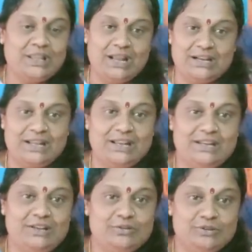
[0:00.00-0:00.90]

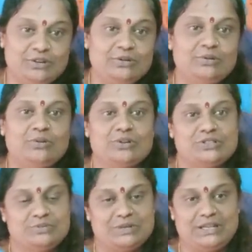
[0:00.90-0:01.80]
అట్లానని వృద్ధులు
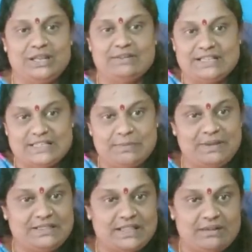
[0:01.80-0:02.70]
కొంచెం అంటే వయసు
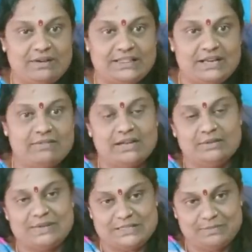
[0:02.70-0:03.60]
అయిపోయిన తర్వాత
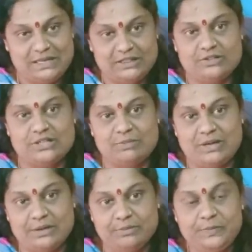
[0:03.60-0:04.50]
వాళ్ళు పసిపిల్లలతో
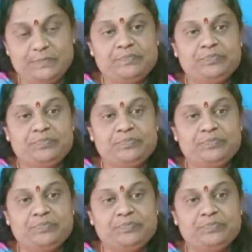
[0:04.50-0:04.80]
సమానము